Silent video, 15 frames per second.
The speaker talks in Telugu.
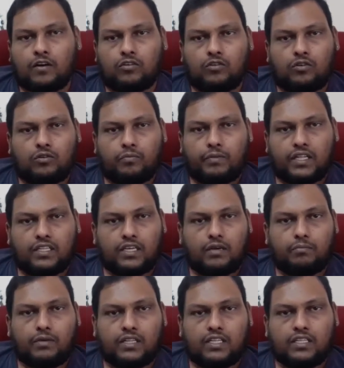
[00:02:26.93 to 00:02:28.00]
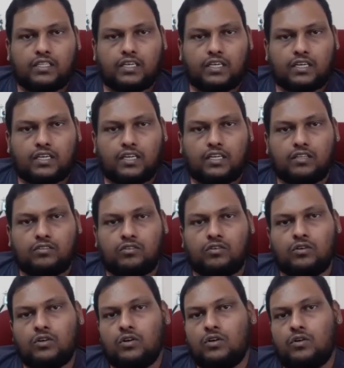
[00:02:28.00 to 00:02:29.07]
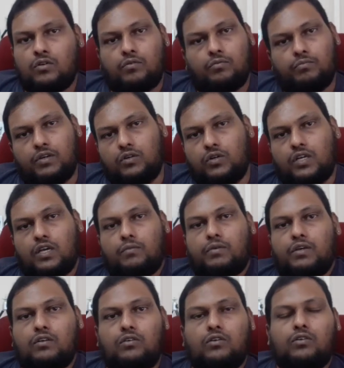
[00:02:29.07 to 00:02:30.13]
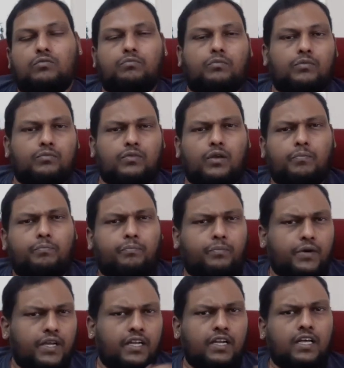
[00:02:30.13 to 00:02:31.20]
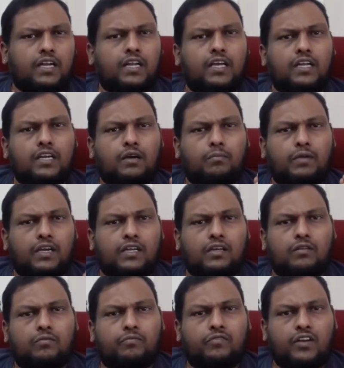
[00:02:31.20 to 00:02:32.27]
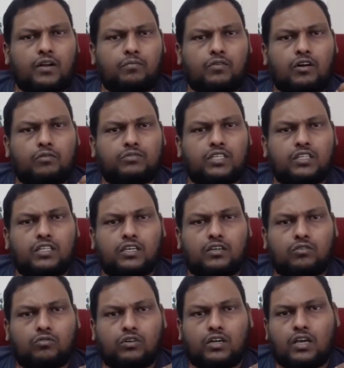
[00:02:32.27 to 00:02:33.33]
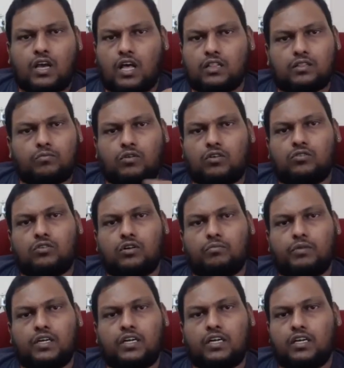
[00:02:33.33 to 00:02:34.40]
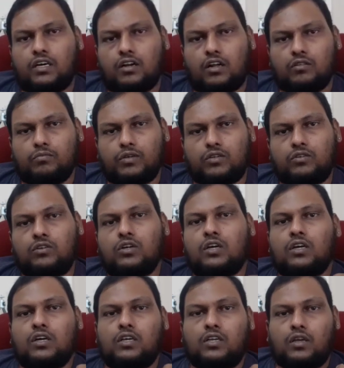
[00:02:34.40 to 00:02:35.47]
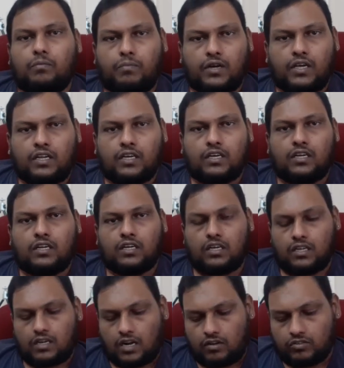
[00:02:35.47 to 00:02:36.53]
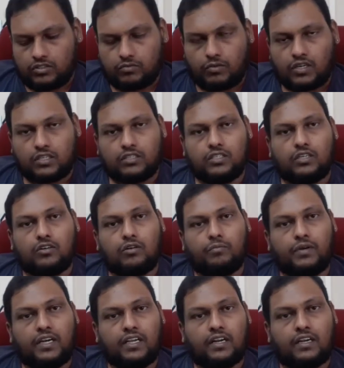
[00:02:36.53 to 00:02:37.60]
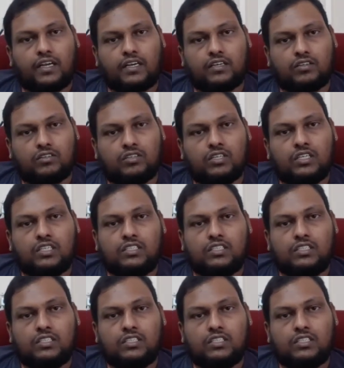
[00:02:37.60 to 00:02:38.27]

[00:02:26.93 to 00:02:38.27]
నాకు పెద్దగా ఇబ్బంది అయితే కనుక లేదు మీకు గేమింగ్లో ఎప్పుడైనా రేర్గా మైనర్ ఫ్రేమ్ డ్రాప్స్ అయితే కనుక ఉంటే అంత మాట రిపీటెడ్గా రాదు మీకు ఎప్పుడైనా కనుక రావచ్చు మనకి దీంట్లో మీడియాటెక్